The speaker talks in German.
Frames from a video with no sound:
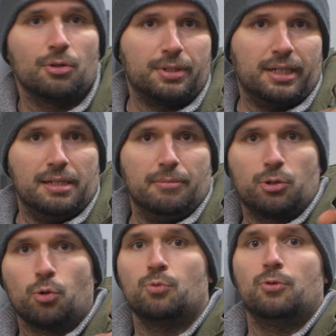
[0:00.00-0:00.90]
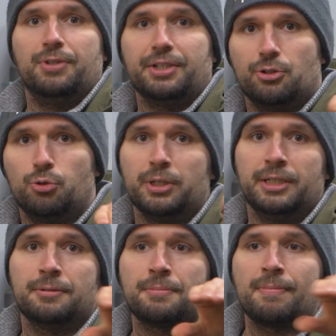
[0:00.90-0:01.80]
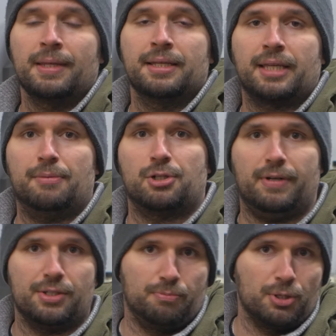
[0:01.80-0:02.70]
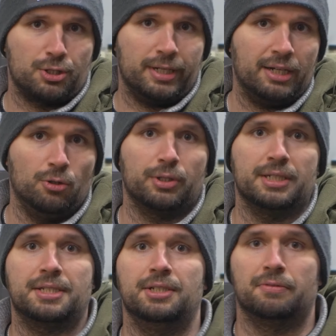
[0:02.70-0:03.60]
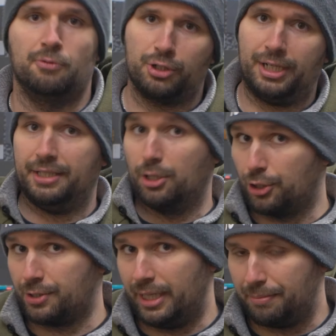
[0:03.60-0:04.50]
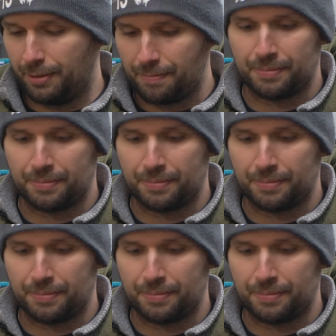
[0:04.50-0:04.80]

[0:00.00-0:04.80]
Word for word: und kann dann immer gucken, wo fliegen die Kugeln hin, kann mich quasi so ein bisschen daran orientieren, wo ich halt hingeschossen habe.